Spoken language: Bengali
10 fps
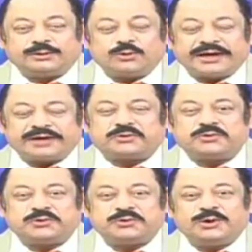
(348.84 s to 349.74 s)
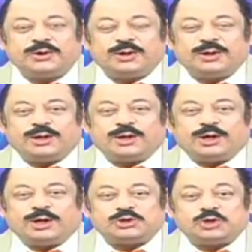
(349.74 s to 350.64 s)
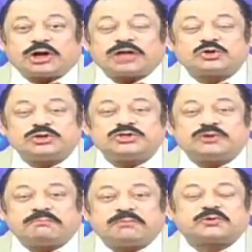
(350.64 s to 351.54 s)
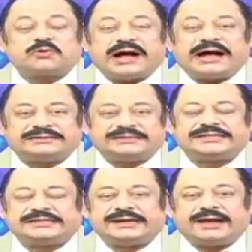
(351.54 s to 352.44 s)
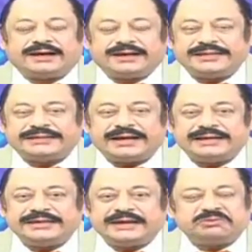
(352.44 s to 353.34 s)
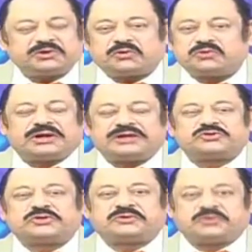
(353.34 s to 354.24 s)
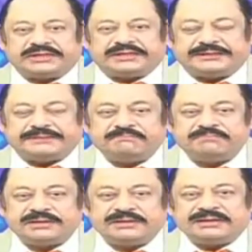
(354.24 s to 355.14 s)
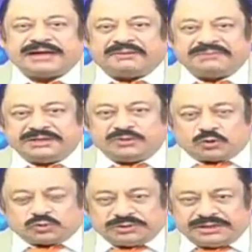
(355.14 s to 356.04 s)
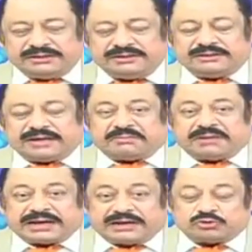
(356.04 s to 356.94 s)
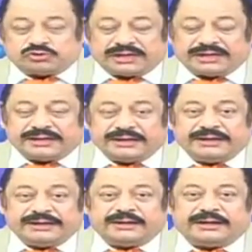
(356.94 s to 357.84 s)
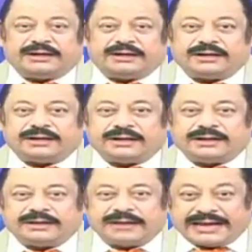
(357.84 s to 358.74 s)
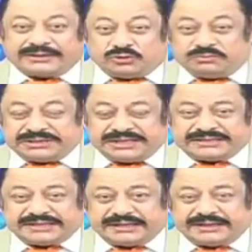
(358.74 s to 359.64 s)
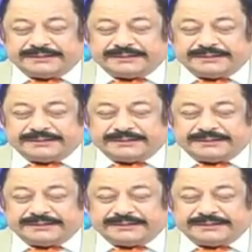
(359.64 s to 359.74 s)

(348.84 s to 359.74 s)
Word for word: রোগের কোনো সরাসরি সম্পর্ক আছে কিনা এটা নিয়ে আমি কখনো আলোচনা করিনি আমি গতদিন আমার আলোচনায় একদম শেষে